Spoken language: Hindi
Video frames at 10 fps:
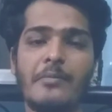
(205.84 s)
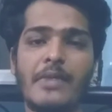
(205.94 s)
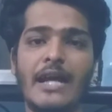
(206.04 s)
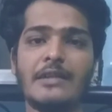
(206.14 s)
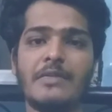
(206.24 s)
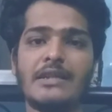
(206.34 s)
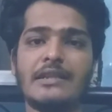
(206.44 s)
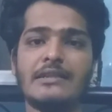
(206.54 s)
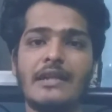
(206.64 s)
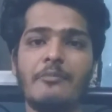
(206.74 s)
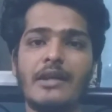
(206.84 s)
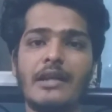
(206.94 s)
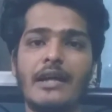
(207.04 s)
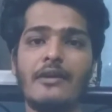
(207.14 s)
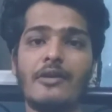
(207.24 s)
प्राइस में रिजनेबल
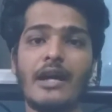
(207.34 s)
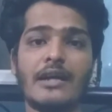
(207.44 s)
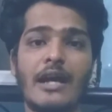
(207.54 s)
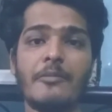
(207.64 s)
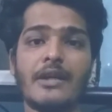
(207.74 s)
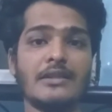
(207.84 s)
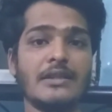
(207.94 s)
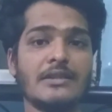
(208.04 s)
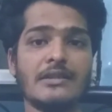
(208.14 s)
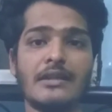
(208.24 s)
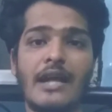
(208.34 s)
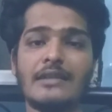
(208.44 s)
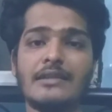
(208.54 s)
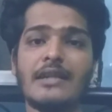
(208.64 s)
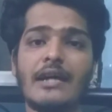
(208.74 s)
है और अगर आप
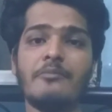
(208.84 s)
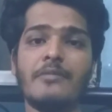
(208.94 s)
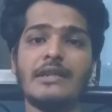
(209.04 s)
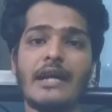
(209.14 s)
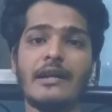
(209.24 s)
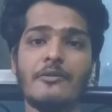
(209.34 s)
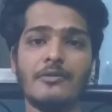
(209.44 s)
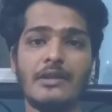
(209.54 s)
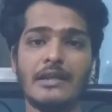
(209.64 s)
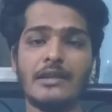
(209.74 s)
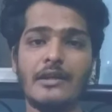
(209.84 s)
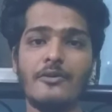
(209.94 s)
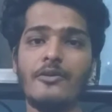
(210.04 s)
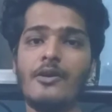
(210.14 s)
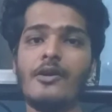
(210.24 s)
राजस्थान में जाके खुद लेते
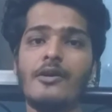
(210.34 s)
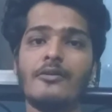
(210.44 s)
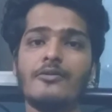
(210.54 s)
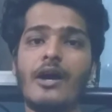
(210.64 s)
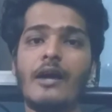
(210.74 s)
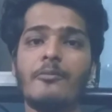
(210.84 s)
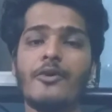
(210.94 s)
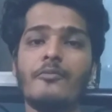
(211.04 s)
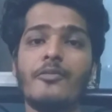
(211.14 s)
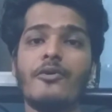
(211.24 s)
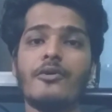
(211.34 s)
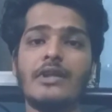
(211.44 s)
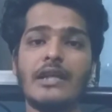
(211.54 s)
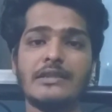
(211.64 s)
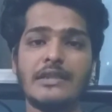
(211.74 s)
हो तो आपको
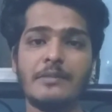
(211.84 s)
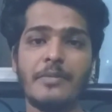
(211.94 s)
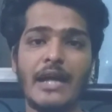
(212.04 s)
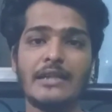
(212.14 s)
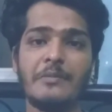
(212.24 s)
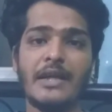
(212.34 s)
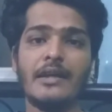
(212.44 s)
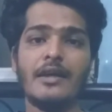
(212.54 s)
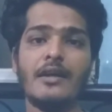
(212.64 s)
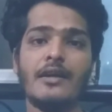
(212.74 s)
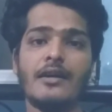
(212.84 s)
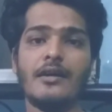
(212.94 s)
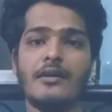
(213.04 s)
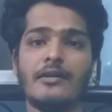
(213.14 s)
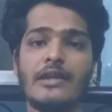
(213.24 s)
बहुत ही अच्छी प्राइस में
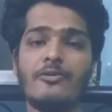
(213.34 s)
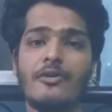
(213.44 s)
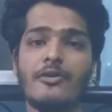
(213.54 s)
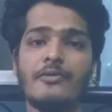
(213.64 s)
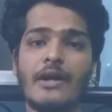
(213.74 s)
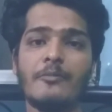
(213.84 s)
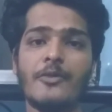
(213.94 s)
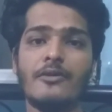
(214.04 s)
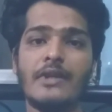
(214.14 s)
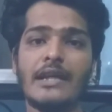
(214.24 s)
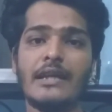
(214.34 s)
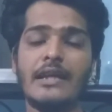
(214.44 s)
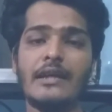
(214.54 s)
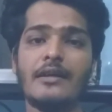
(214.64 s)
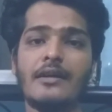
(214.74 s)
न्यू गोट फार्म खोलने के
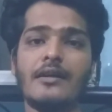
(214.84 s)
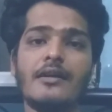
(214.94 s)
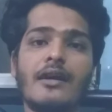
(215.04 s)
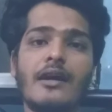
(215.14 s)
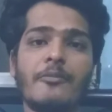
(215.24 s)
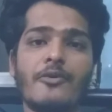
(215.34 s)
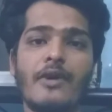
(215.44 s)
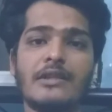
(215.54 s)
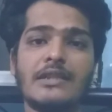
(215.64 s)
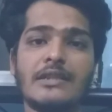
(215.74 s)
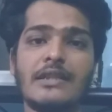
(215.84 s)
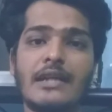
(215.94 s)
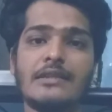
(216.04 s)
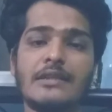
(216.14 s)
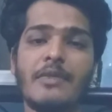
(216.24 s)
लिए आपको अच्छे से
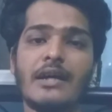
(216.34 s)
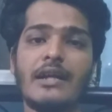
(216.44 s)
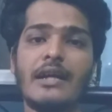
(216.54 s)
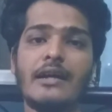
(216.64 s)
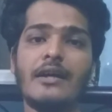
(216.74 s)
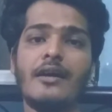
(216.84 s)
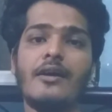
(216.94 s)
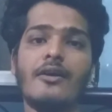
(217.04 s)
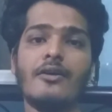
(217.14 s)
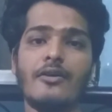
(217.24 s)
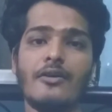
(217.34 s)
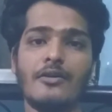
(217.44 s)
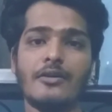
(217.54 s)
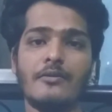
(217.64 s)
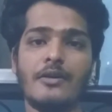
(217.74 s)
अच्छी बकरियाँ
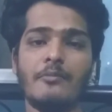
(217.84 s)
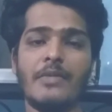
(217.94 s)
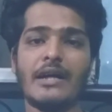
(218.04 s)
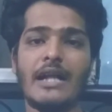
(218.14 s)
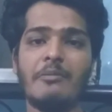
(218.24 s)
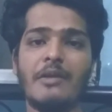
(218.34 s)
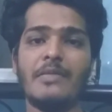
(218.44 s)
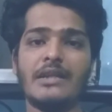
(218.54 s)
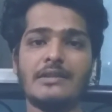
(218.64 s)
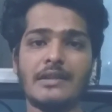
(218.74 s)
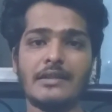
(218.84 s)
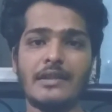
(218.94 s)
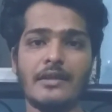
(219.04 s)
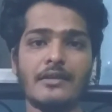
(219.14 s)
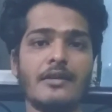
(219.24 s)
और बकरे भी मिल
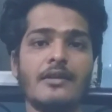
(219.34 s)
सकते हैं